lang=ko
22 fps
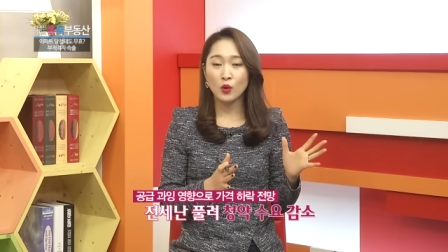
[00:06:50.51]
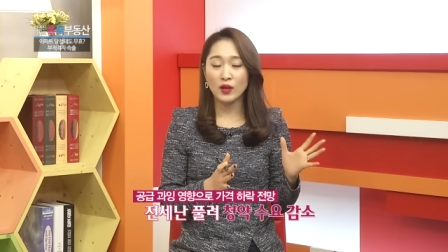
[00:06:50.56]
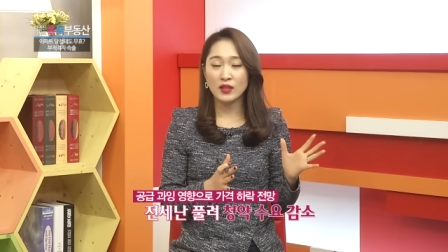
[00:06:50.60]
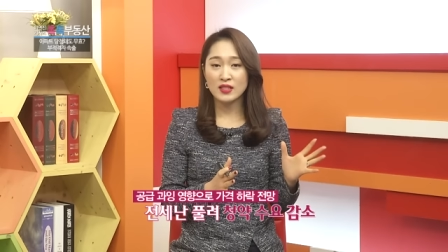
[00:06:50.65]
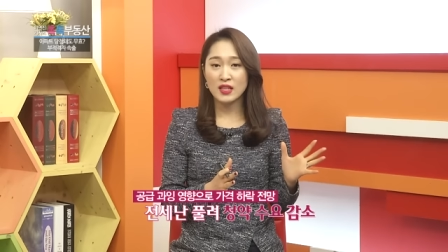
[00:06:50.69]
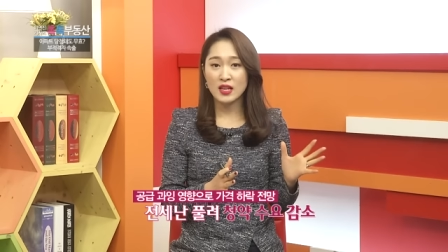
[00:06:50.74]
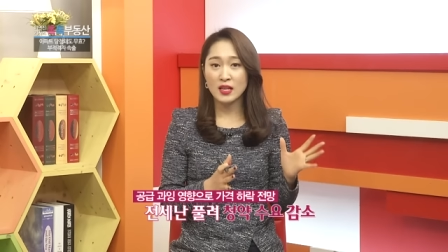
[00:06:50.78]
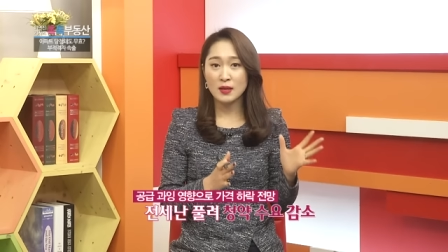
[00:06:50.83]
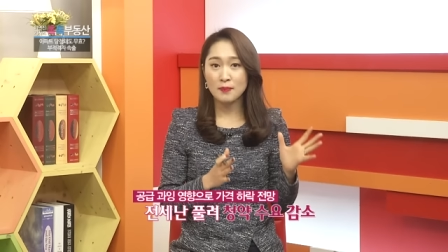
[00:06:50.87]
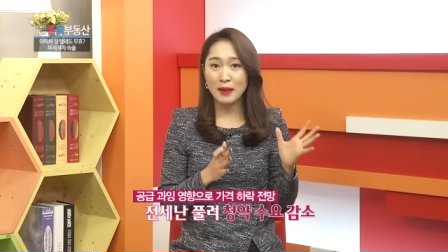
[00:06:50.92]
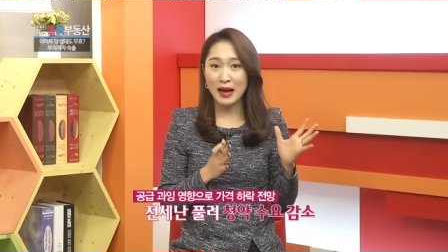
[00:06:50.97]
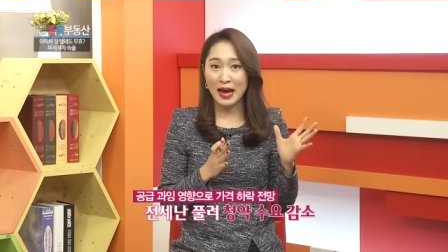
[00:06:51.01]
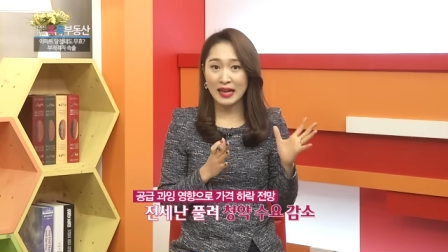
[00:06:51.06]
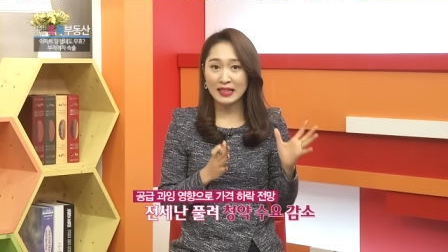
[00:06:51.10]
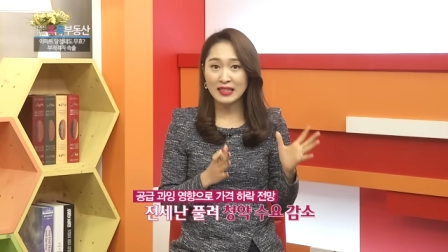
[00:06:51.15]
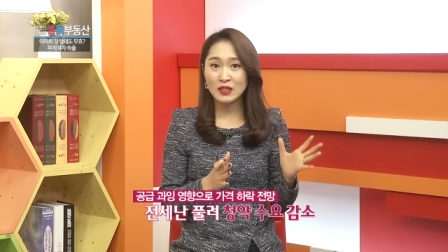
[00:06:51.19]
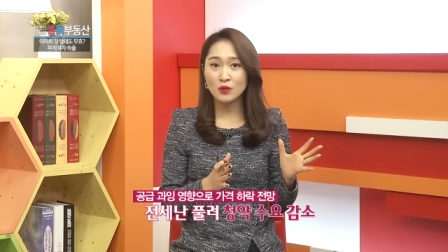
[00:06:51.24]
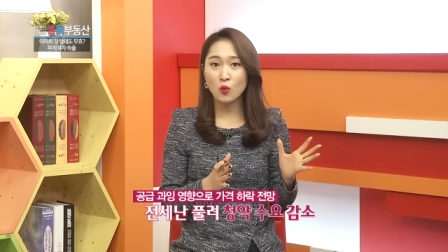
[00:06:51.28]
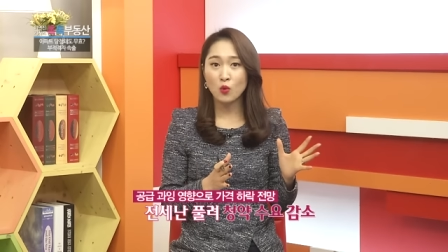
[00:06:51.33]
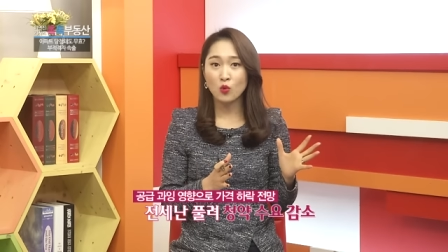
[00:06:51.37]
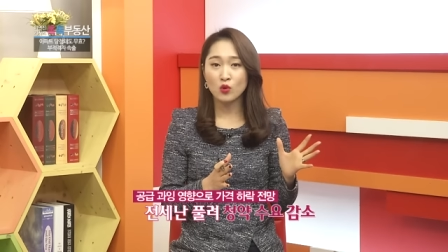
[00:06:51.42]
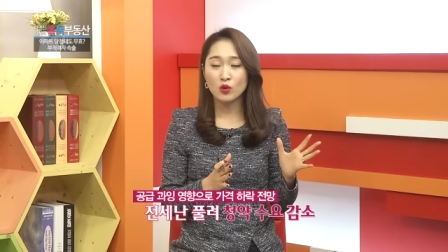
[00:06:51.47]
굉장히
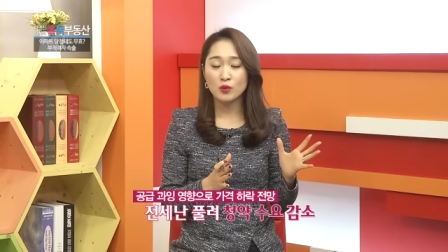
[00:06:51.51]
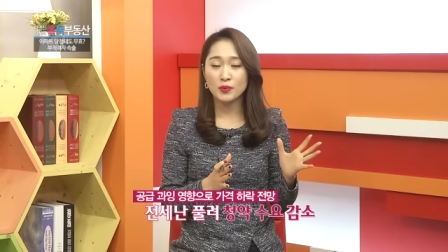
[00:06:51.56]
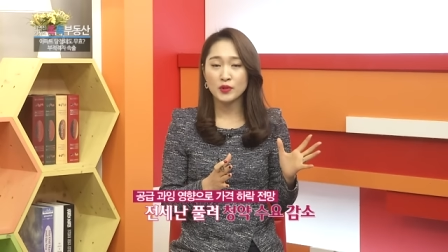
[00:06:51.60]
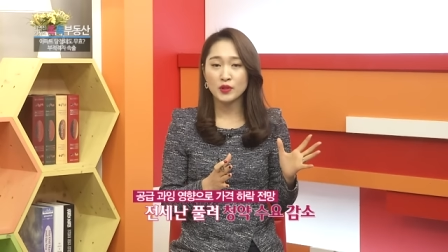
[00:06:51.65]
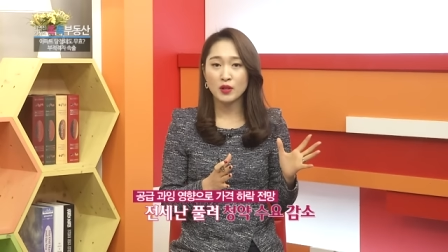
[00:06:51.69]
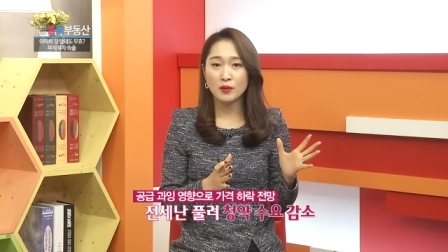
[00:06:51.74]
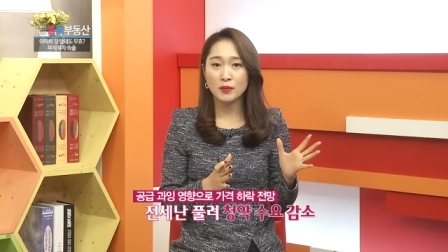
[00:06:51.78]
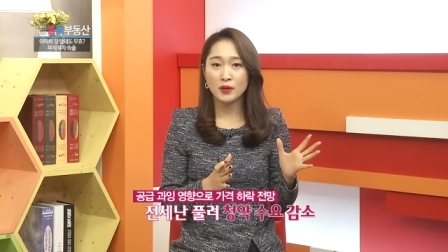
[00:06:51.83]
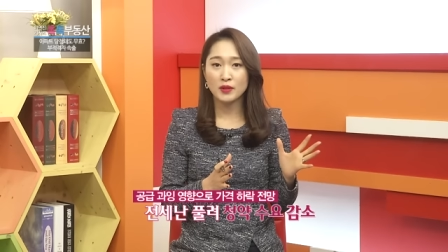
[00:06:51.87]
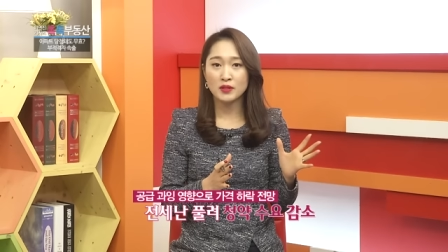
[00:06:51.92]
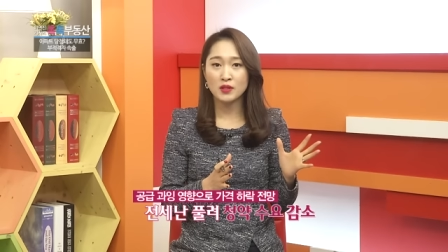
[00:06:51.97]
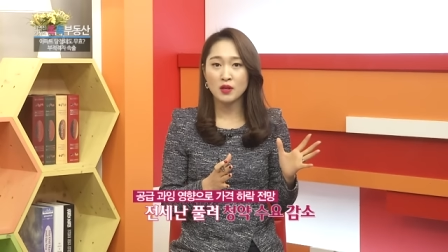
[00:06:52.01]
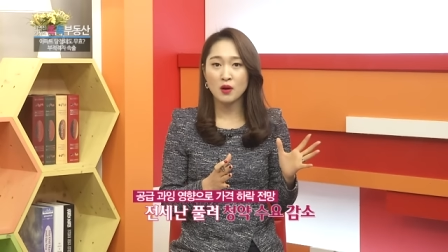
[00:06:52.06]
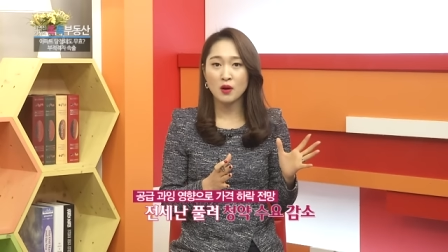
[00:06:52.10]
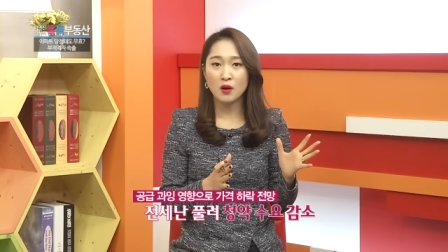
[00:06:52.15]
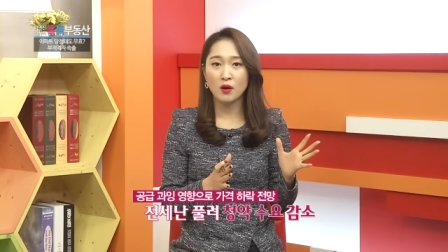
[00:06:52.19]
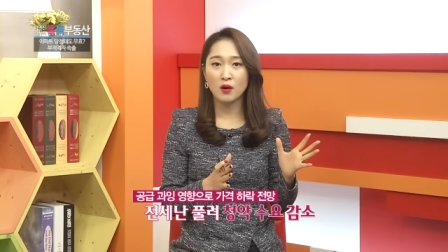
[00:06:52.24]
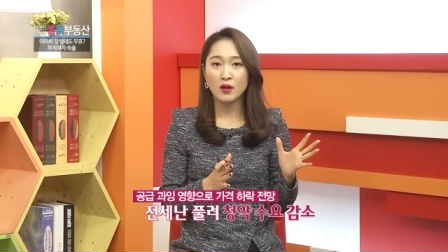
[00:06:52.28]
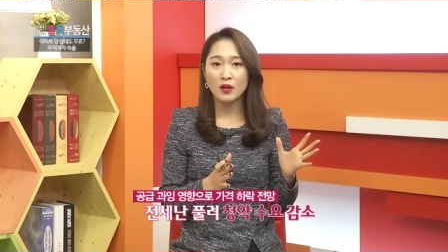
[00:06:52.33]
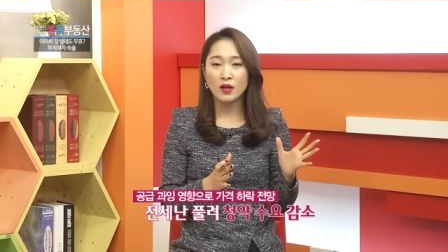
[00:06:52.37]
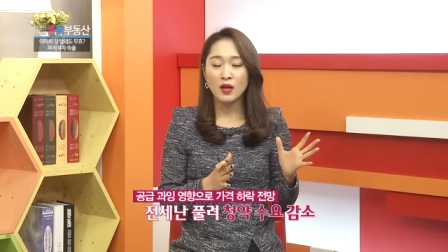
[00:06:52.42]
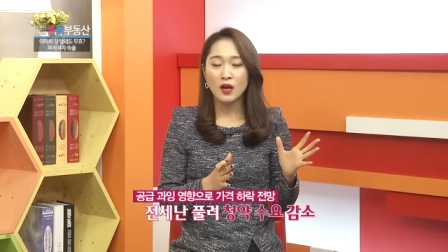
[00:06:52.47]
많이 공급이
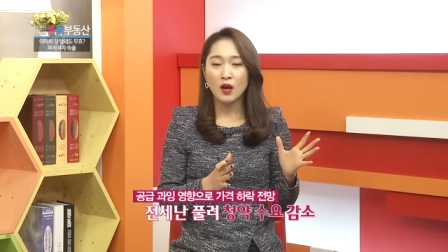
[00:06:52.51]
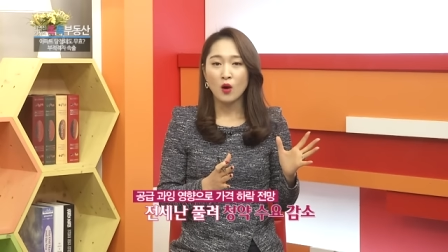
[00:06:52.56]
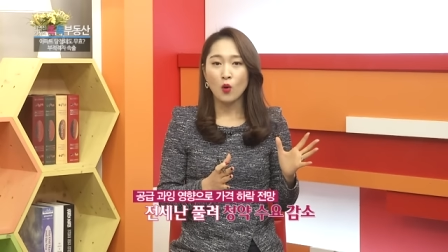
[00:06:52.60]
되면서